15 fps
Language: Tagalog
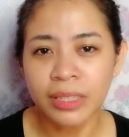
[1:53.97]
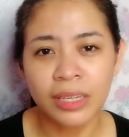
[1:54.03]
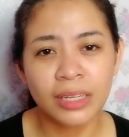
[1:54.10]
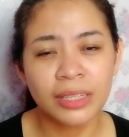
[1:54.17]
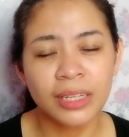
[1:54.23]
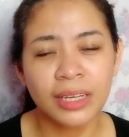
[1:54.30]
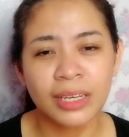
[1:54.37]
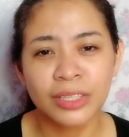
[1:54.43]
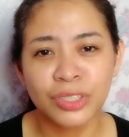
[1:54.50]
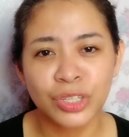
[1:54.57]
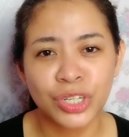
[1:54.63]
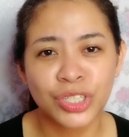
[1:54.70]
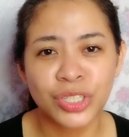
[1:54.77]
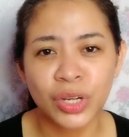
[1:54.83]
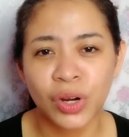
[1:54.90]

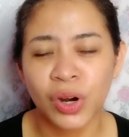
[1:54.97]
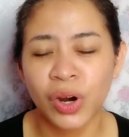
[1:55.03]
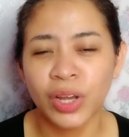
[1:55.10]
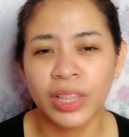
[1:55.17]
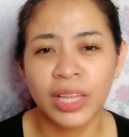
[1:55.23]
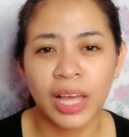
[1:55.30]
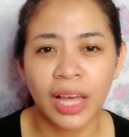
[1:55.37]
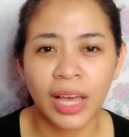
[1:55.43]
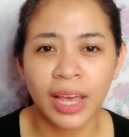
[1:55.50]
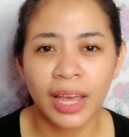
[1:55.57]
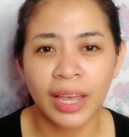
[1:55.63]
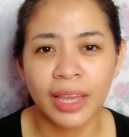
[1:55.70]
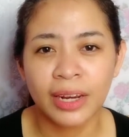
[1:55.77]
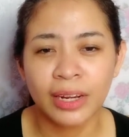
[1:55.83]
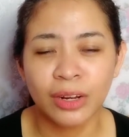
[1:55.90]
nag-search ako
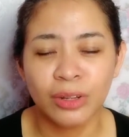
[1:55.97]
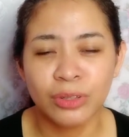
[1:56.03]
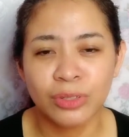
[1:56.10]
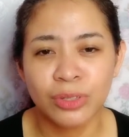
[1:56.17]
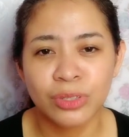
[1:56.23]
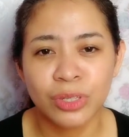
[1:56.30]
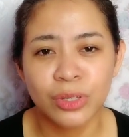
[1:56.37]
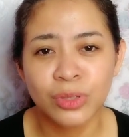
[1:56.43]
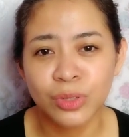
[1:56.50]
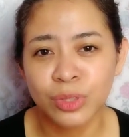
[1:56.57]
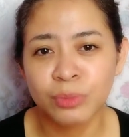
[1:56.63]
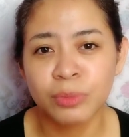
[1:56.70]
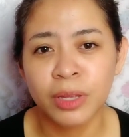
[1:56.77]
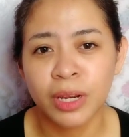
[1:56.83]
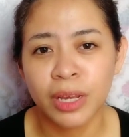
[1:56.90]
online and also sa
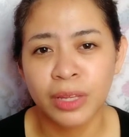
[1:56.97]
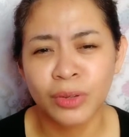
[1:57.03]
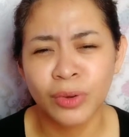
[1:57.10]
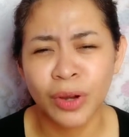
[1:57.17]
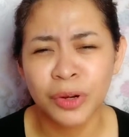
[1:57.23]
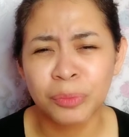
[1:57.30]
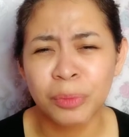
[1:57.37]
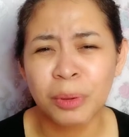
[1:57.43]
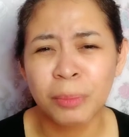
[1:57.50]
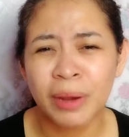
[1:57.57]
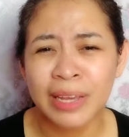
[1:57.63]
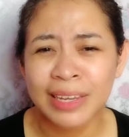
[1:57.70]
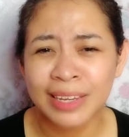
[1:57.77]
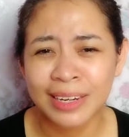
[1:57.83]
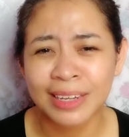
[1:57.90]
YouTube na rin kung ano ba yung
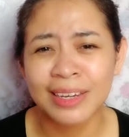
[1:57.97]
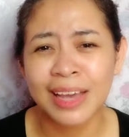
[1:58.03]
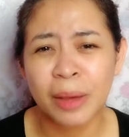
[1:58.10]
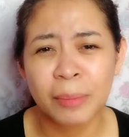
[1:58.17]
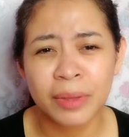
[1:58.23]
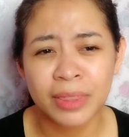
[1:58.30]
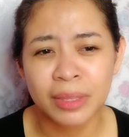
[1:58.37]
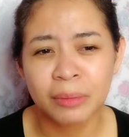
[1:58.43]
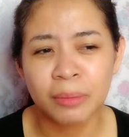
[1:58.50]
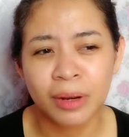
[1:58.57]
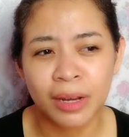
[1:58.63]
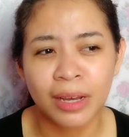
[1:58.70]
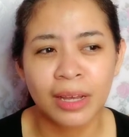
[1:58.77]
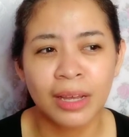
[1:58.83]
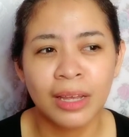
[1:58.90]
mga ginagamit ng
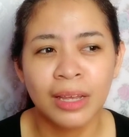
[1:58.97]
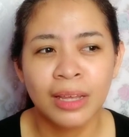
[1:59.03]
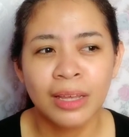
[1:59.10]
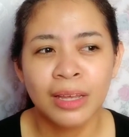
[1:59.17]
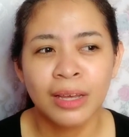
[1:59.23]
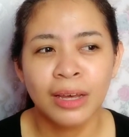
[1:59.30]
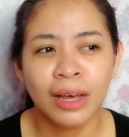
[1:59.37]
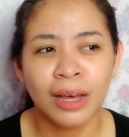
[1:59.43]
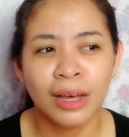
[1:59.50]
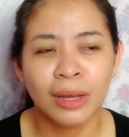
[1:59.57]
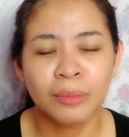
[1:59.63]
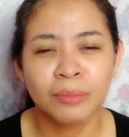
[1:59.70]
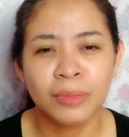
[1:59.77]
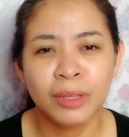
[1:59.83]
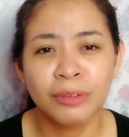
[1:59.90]
mga
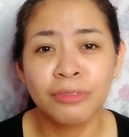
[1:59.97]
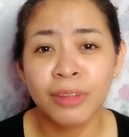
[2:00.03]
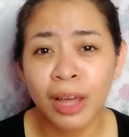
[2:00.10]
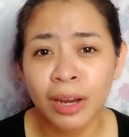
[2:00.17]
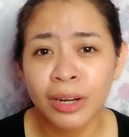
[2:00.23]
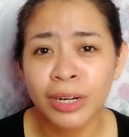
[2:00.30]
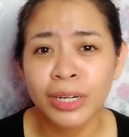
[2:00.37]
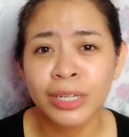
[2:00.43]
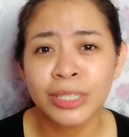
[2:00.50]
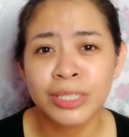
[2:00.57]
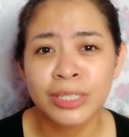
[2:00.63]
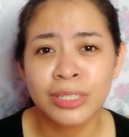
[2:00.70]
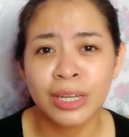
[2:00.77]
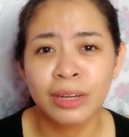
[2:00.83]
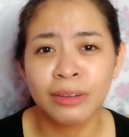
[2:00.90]
um,
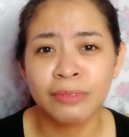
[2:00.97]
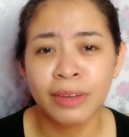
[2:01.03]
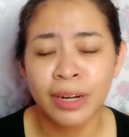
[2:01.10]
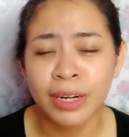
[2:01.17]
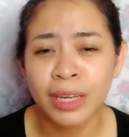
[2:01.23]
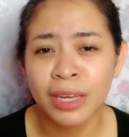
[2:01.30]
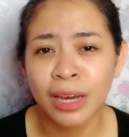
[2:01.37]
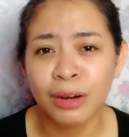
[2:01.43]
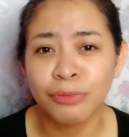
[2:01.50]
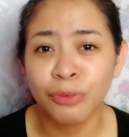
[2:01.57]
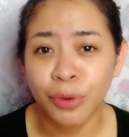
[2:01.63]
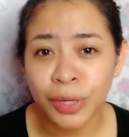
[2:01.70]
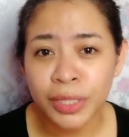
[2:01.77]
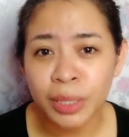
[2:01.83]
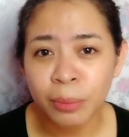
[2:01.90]
vloggers na very
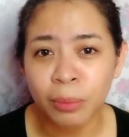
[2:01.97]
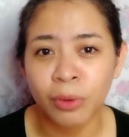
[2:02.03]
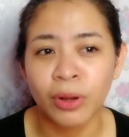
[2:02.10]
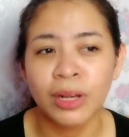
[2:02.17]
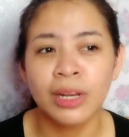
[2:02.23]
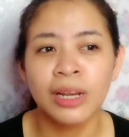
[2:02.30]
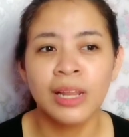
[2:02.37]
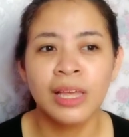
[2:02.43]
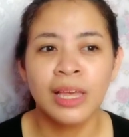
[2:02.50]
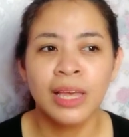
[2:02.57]
affordable.